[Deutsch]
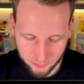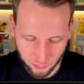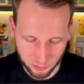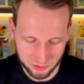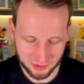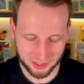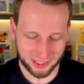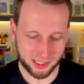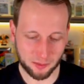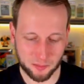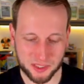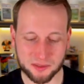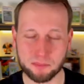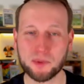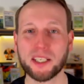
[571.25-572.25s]
und dann hat er
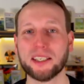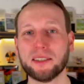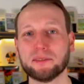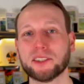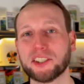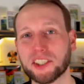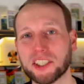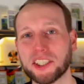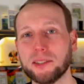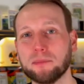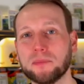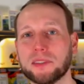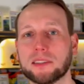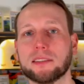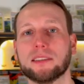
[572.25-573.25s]
mich, mir
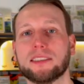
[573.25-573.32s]
geschrieben,